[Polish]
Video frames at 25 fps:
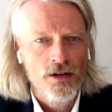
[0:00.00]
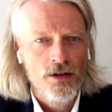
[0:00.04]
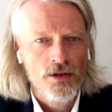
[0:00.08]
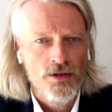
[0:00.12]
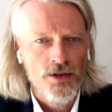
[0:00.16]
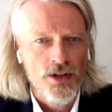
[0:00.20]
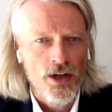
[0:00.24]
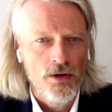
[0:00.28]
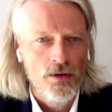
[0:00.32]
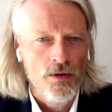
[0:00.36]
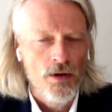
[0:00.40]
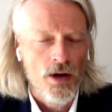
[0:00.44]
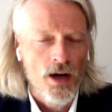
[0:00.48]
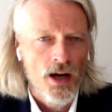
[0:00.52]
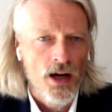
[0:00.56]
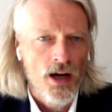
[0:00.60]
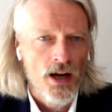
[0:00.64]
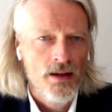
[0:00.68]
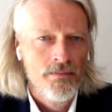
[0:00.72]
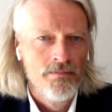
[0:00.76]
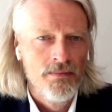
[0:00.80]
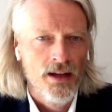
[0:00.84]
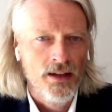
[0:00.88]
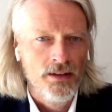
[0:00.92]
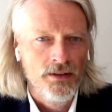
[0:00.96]
rodzaju
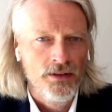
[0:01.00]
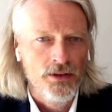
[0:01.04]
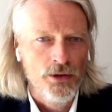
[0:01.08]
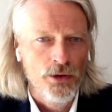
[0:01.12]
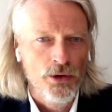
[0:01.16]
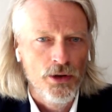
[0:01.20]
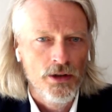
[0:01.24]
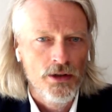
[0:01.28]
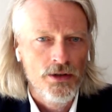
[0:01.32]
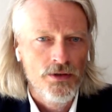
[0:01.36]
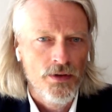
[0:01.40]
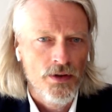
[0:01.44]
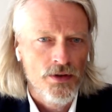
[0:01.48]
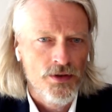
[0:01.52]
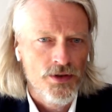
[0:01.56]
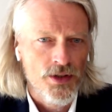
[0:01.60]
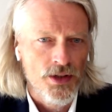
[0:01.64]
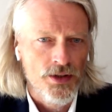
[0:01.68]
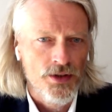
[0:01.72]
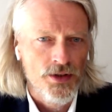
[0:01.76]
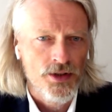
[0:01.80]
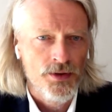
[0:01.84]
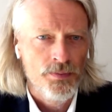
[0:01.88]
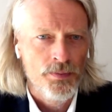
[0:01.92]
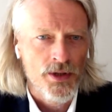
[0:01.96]
elementy
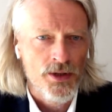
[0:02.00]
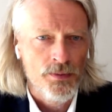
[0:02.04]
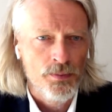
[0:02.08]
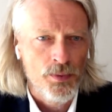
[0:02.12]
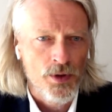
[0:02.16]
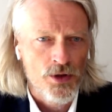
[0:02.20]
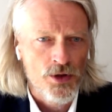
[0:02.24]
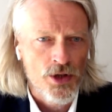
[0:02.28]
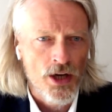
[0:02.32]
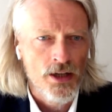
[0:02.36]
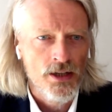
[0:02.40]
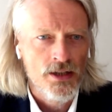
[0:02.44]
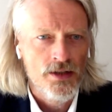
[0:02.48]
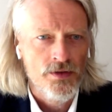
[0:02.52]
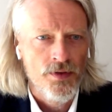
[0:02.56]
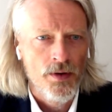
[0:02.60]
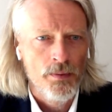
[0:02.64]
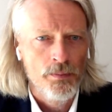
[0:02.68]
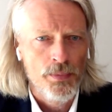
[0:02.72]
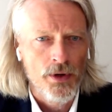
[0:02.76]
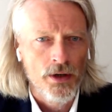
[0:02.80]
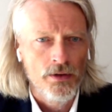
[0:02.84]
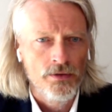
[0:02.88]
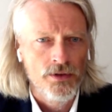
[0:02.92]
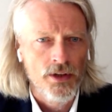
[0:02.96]
związane z
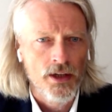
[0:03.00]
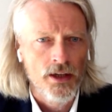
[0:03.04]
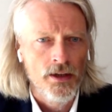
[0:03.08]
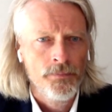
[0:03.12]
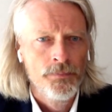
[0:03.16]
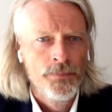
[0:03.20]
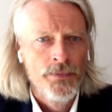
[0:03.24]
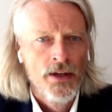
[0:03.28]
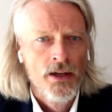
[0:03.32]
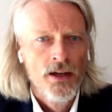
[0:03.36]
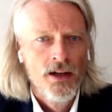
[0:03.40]
bezpieczeństwem, prawda?